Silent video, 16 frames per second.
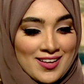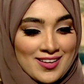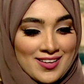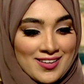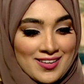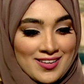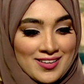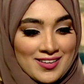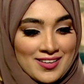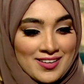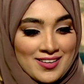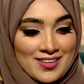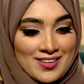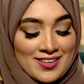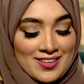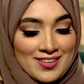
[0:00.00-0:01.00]

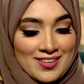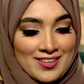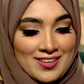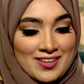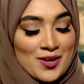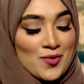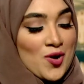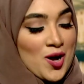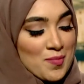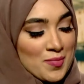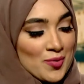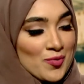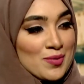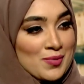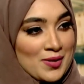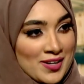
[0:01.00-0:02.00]

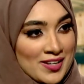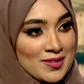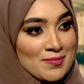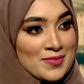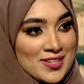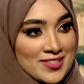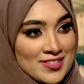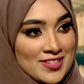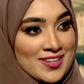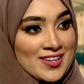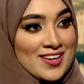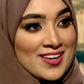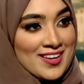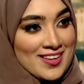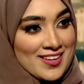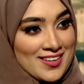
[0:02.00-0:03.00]
بالأوامر والمعالم التي
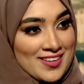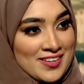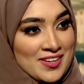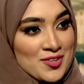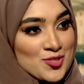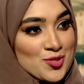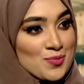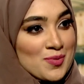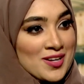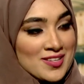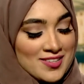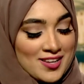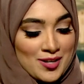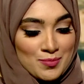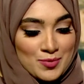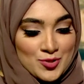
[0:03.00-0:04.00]
يرسمها
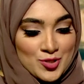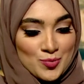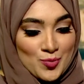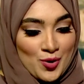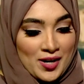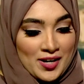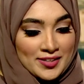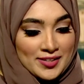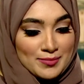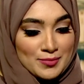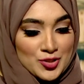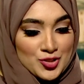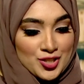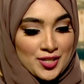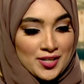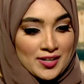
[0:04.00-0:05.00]
صاحب السمو حاكم
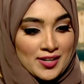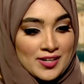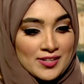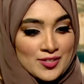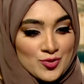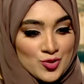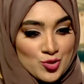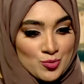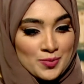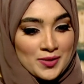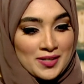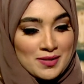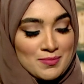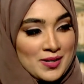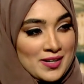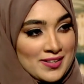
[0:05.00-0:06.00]
الشارقة
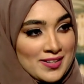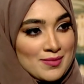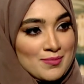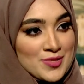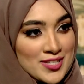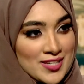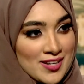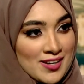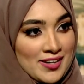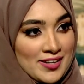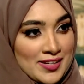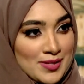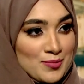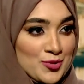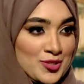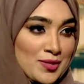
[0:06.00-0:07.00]
لتصبح معلم
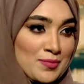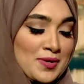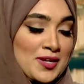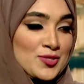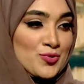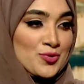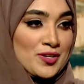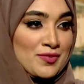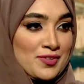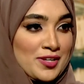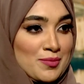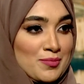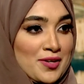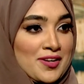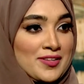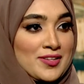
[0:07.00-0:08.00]
سياحي متميز هنا
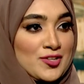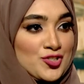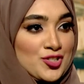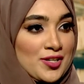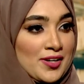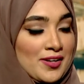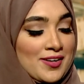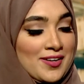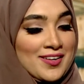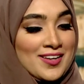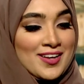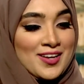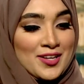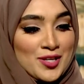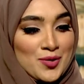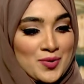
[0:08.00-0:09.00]
في إمارة الشارقة
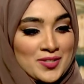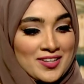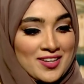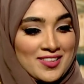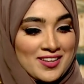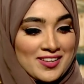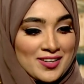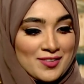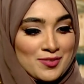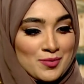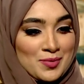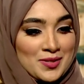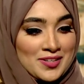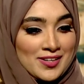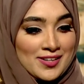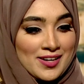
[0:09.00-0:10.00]
نود كذلك في
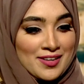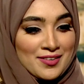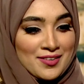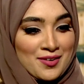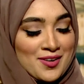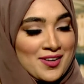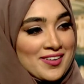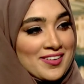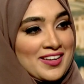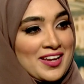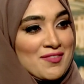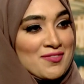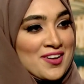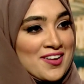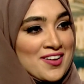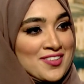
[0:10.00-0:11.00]
البداية أن نرى
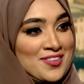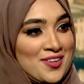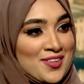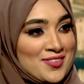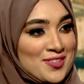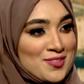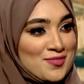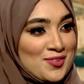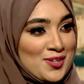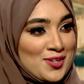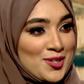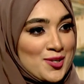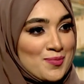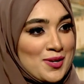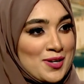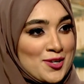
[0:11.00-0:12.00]
كيف كانت ردة
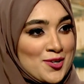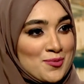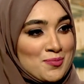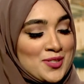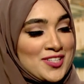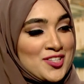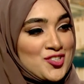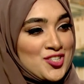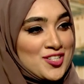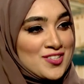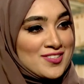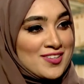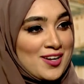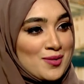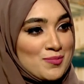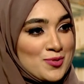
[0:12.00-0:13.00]
فعلكم اليوم بتدشين
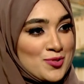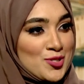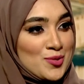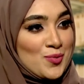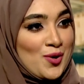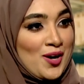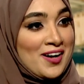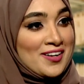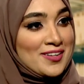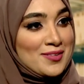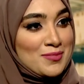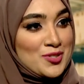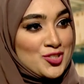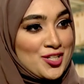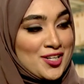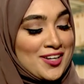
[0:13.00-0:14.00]
صاحب السمو
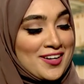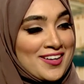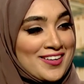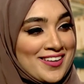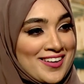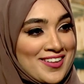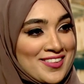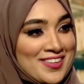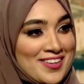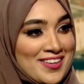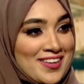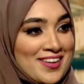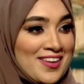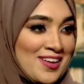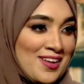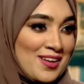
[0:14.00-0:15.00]
حاكم الشارقة
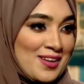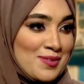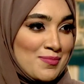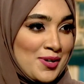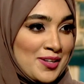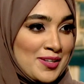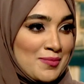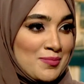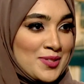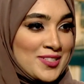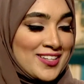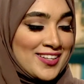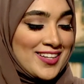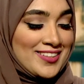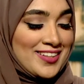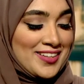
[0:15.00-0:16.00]
لهذه المعلم
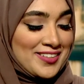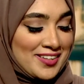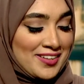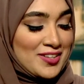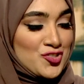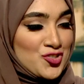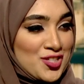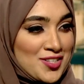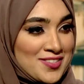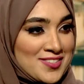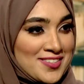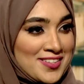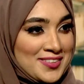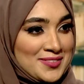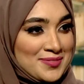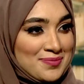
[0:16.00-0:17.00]
بالتأكيد حديقة شيص